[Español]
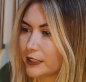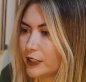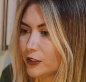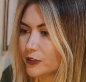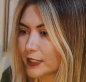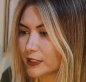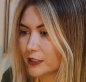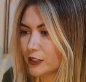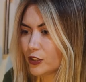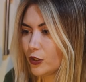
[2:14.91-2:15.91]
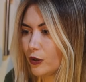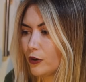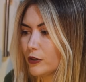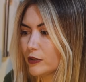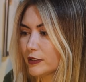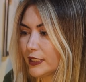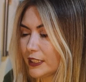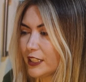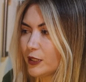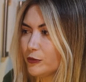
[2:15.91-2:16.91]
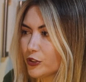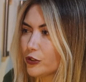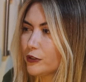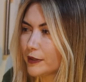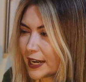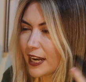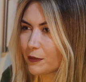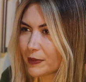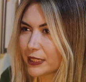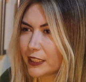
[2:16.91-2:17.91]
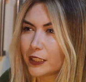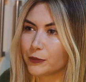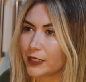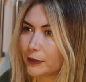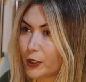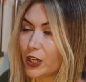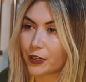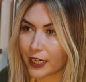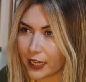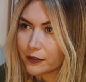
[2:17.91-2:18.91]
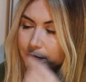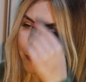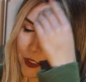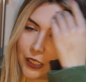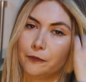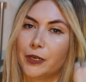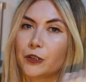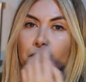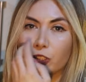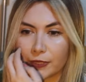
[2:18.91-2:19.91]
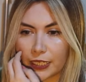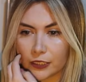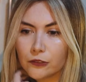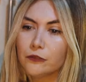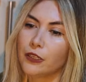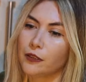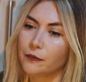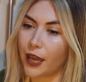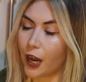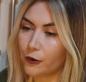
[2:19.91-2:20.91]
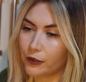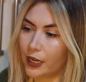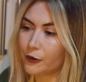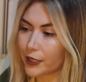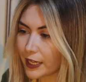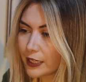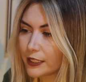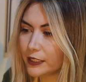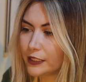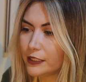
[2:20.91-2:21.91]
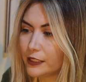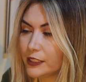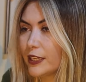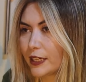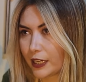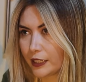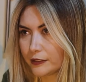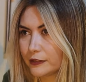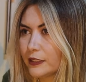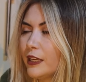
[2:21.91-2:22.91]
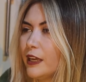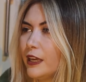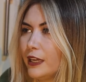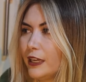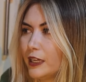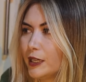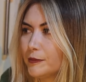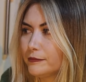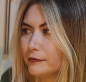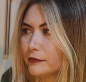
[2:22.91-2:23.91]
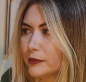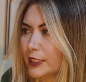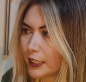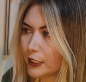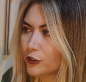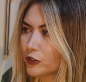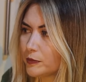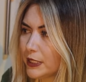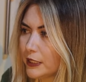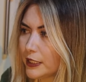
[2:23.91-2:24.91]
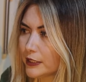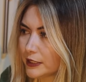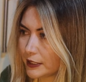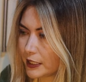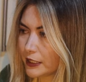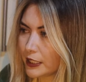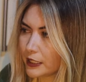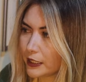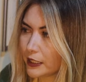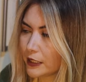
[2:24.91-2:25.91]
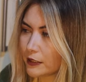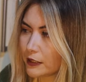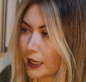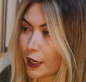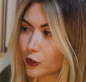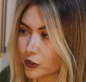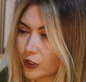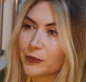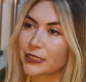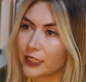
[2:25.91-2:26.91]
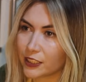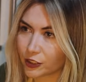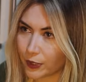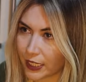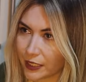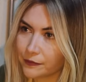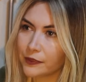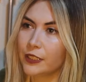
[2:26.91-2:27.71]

Entonces yo sí tenía mucho en la mente de voy a ahorrar, porque bueno, no es barato, ahorré y, y llegué acá. Em, llegué en 2017, en agosto comencé la escuela.